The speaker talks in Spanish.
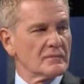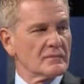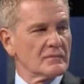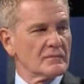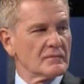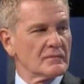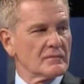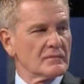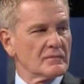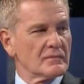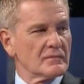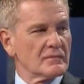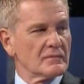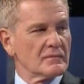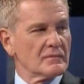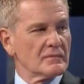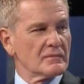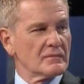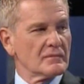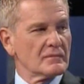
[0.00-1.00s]
mañana
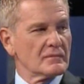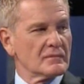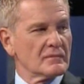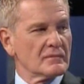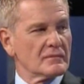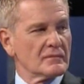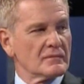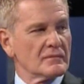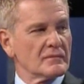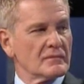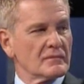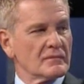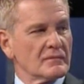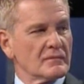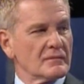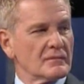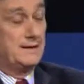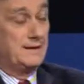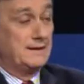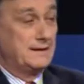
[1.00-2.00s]
aquel, estamos dando
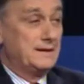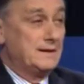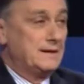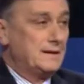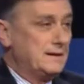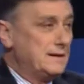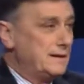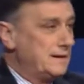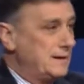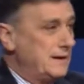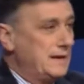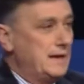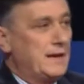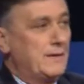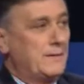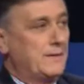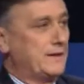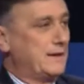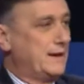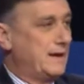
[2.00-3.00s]
vuelta y la
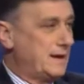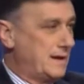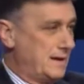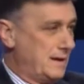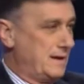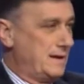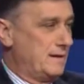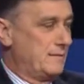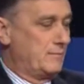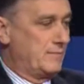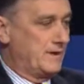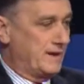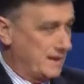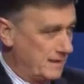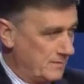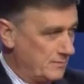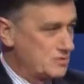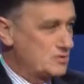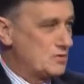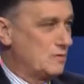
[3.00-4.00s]
verdad que
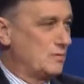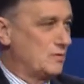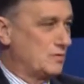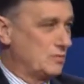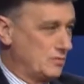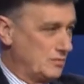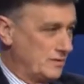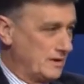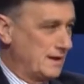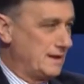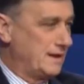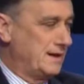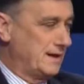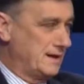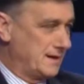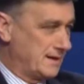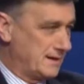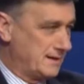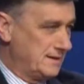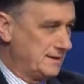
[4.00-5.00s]
perdemos oportunidades en la
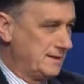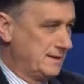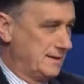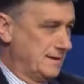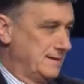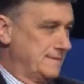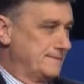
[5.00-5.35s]
Argentina.